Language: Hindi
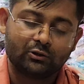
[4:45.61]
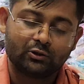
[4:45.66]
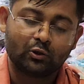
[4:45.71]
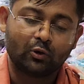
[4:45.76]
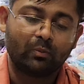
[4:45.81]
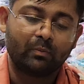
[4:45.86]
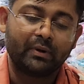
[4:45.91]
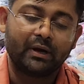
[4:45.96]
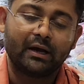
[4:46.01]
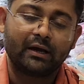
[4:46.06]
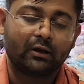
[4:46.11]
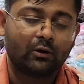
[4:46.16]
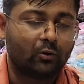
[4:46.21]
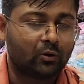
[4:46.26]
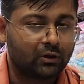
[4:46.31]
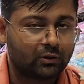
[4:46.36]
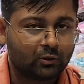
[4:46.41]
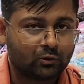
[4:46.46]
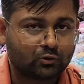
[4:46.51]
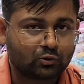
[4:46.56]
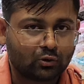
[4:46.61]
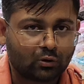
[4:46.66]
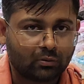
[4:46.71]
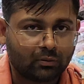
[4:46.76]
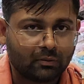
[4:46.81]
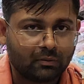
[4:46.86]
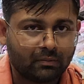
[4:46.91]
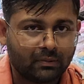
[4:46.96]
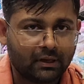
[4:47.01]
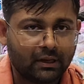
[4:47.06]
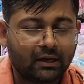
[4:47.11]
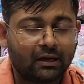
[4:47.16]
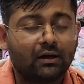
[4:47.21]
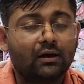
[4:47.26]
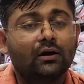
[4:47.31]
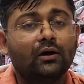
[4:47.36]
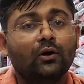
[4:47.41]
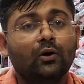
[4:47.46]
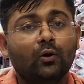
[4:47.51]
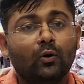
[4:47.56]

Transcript: शॉप पे आगे लोगे दो सौ रुपये में मिलेगा